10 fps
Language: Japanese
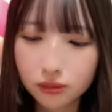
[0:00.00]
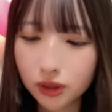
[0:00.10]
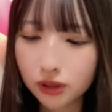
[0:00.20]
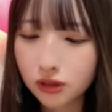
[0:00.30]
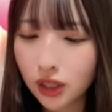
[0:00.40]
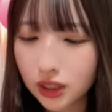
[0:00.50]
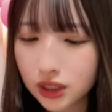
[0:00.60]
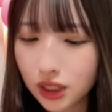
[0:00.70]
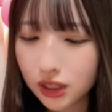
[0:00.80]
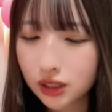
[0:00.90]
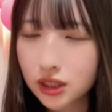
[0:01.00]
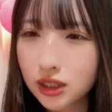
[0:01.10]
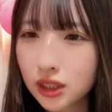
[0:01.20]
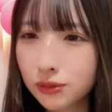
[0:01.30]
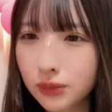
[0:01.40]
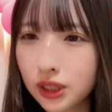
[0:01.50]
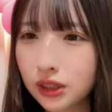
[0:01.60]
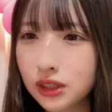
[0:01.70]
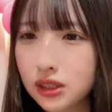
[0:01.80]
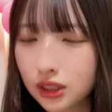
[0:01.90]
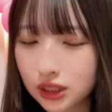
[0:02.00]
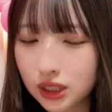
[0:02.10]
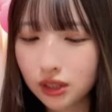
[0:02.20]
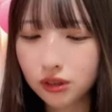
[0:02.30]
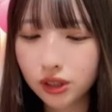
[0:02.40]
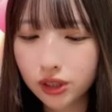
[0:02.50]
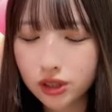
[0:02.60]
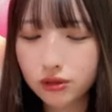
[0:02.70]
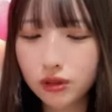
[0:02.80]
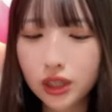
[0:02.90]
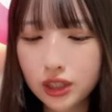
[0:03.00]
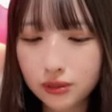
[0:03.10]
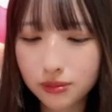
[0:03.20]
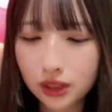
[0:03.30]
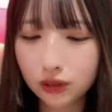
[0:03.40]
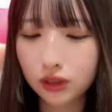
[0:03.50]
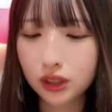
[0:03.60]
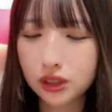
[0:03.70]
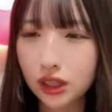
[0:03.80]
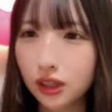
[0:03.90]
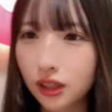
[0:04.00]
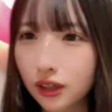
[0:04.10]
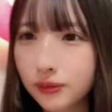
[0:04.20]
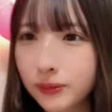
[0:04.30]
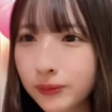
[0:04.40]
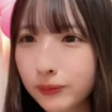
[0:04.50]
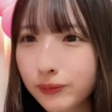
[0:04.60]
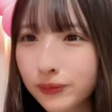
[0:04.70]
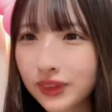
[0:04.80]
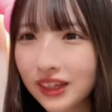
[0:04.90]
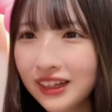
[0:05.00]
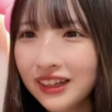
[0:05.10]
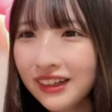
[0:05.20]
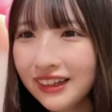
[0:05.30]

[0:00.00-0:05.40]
幕張チャレンジ民ですかぜひ私の配信見てくださいなら